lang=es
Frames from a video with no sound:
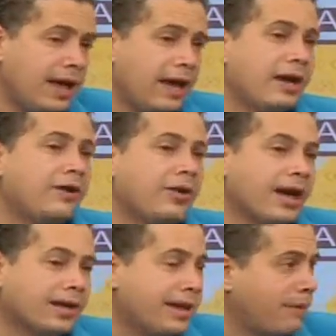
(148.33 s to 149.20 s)
el,
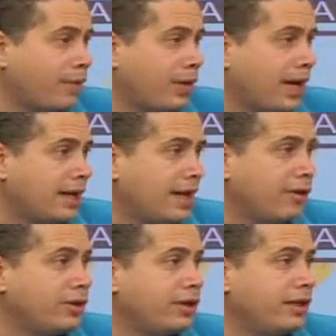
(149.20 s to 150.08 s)
lugar temporal de
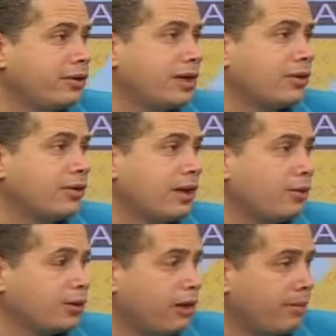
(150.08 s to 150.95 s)
los niños que son
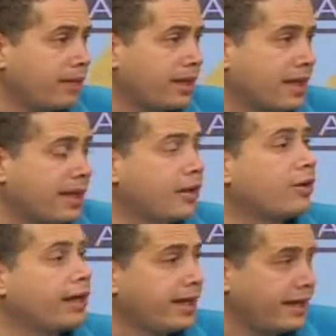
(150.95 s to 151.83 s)
abusados y
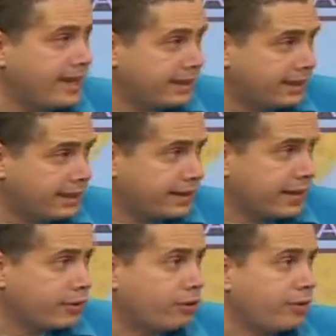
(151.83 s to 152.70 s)
maltratados en ese
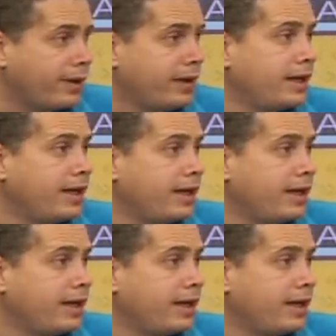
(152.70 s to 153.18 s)
centro, pues.